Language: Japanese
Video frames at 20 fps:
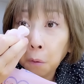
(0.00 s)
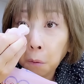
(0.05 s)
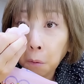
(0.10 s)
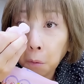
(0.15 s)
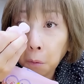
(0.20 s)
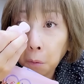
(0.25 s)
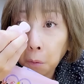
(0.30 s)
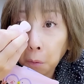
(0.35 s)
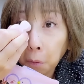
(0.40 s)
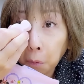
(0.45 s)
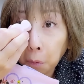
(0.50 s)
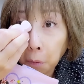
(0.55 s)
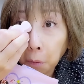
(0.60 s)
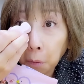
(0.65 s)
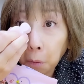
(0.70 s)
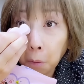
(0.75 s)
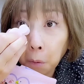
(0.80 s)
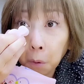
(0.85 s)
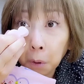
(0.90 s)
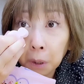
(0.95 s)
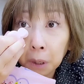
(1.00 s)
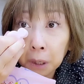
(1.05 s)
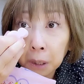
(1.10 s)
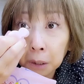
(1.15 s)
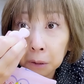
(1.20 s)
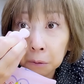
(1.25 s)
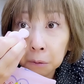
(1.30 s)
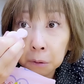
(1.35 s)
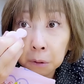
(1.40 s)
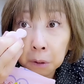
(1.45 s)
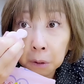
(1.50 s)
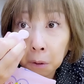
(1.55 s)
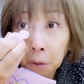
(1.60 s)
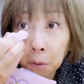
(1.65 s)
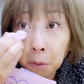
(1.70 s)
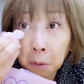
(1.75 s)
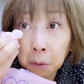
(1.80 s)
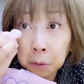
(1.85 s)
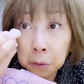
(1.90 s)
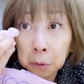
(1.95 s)
う、ここら辺のなんか
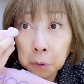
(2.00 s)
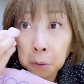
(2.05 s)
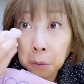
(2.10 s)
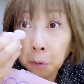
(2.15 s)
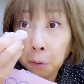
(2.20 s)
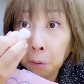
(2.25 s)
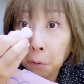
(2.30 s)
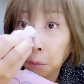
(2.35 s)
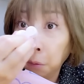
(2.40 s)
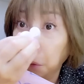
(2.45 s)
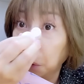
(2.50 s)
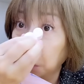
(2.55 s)
こういうところこう